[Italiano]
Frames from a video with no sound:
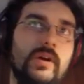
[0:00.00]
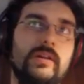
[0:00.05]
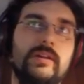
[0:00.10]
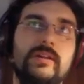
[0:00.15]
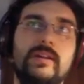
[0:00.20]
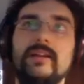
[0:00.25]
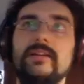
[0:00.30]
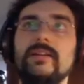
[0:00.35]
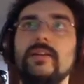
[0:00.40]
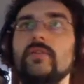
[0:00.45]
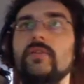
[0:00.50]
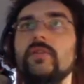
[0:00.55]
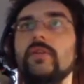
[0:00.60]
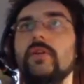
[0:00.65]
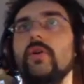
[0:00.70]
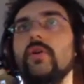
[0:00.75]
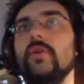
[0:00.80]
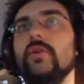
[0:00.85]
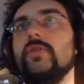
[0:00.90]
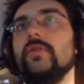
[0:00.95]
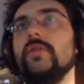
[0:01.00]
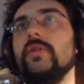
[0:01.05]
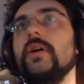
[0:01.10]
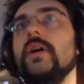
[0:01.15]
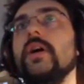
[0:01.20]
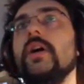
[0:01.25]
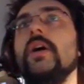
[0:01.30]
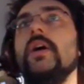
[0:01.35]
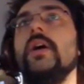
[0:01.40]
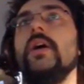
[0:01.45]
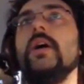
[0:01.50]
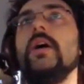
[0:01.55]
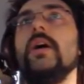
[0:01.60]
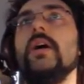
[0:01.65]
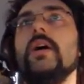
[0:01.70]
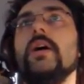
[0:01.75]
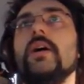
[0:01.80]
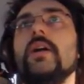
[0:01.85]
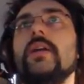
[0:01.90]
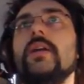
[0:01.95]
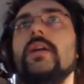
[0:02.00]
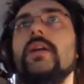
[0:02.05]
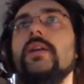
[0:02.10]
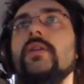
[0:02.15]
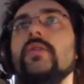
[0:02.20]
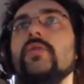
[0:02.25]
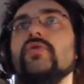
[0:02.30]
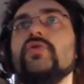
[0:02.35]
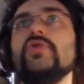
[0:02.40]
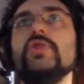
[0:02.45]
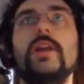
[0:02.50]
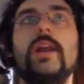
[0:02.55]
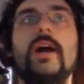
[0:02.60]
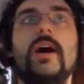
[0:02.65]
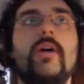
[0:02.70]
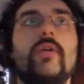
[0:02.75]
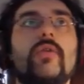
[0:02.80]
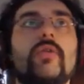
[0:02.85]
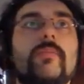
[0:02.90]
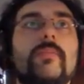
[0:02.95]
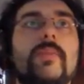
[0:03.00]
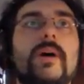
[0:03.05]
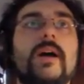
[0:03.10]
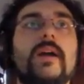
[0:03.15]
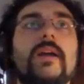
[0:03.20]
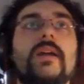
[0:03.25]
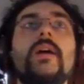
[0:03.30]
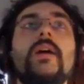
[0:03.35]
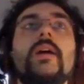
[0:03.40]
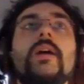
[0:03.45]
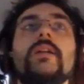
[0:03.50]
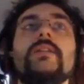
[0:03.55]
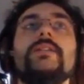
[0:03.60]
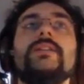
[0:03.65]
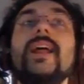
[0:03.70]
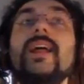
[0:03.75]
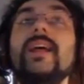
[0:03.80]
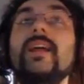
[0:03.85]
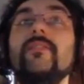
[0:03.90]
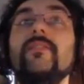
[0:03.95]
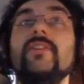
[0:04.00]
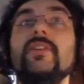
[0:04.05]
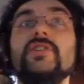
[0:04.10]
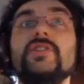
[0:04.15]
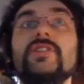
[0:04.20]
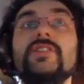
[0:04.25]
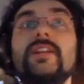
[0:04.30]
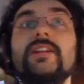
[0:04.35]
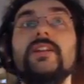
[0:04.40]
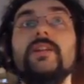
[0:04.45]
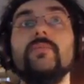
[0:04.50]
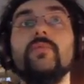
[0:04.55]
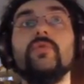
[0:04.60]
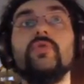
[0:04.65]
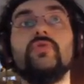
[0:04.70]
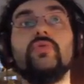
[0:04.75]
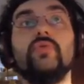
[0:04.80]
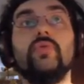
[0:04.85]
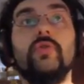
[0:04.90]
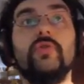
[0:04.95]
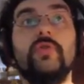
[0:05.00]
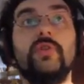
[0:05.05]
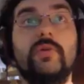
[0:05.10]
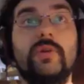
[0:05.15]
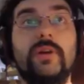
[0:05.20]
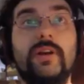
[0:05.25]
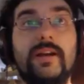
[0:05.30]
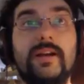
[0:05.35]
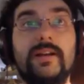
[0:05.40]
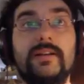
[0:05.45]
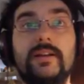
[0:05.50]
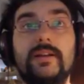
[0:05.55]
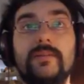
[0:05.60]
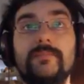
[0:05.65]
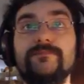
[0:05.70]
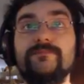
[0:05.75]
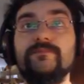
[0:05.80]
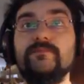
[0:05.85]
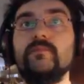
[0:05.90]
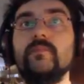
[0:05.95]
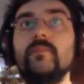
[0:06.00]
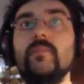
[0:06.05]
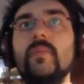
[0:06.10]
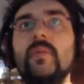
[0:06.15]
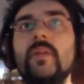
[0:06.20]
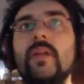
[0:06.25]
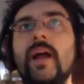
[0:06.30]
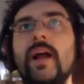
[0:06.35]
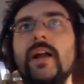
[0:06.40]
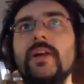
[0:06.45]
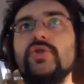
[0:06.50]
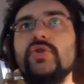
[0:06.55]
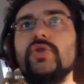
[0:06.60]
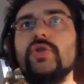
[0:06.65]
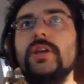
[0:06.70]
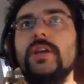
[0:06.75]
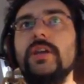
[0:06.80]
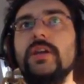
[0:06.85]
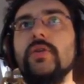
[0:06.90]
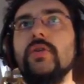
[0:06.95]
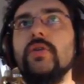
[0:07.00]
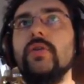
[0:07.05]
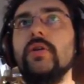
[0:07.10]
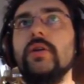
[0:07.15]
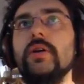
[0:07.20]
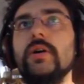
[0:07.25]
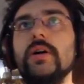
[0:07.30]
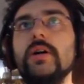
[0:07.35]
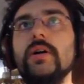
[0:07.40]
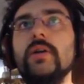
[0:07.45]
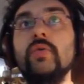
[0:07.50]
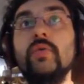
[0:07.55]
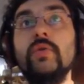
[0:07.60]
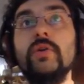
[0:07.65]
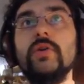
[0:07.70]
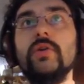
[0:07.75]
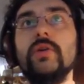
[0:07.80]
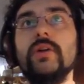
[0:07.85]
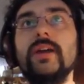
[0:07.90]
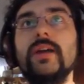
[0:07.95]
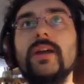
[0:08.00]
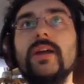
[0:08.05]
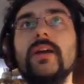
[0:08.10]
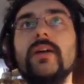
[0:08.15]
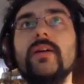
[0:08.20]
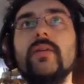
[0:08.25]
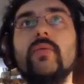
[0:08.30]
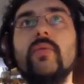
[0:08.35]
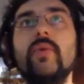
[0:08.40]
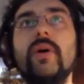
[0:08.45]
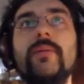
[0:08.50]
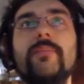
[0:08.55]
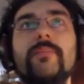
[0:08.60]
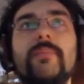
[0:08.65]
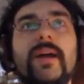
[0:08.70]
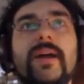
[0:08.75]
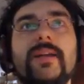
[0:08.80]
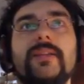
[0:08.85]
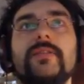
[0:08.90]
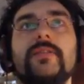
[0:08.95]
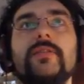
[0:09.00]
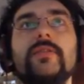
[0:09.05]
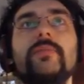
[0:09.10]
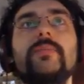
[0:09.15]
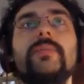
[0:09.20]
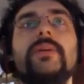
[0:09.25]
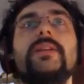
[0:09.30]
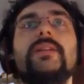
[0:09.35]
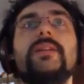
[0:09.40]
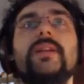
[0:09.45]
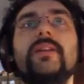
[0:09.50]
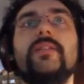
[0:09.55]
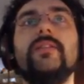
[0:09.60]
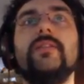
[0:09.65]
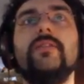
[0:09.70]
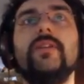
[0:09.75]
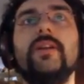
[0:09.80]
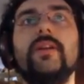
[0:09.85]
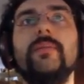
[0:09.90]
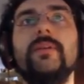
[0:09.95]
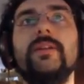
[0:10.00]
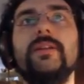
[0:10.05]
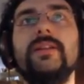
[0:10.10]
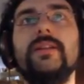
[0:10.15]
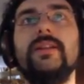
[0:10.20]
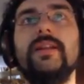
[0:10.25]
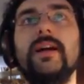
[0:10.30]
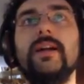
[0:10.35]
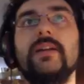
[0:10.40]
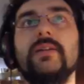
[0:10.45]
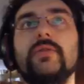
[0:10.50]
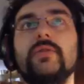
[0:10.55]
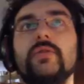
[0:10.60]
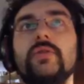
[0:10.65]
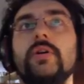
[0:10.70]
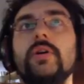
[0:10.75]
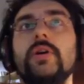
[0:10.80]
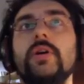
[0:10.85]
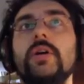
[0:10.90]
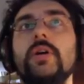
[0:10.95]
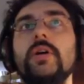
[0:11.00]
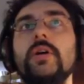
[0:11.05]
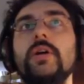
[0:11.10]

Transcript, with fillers: eh, di Elder Scrolls, eh, chi non ce l'ha ormai. Tra invece i saldi mostruosi, quelli legati al giochino. Eh, l'unico che qua in mezzo mi interessa veramente tanto,